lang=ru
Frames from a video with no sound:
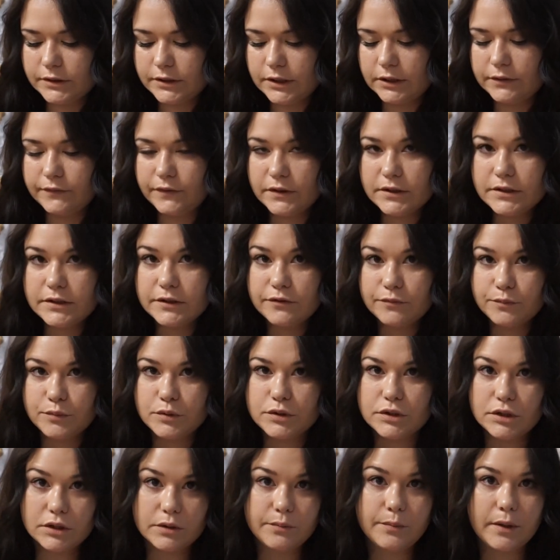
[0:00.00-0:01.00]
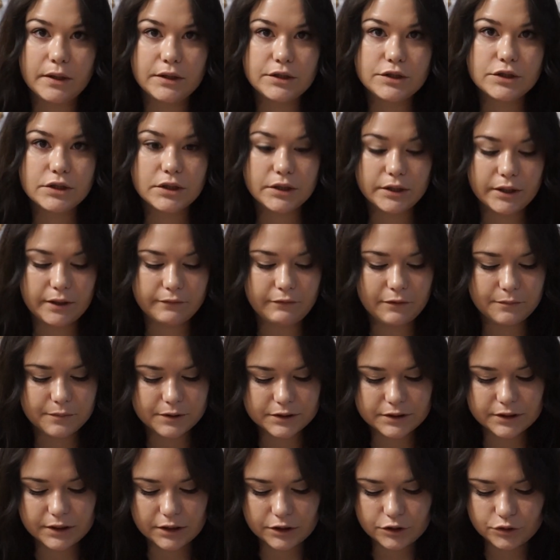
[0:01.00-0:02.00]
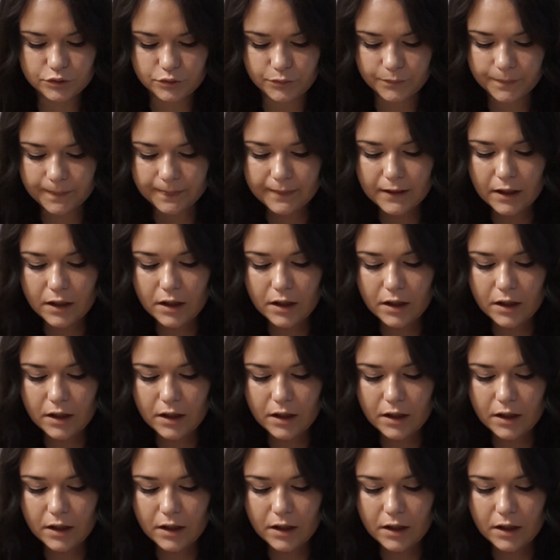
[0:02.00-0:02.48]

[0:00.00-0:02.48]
соответственно, в пустых баночках я вам расскажу.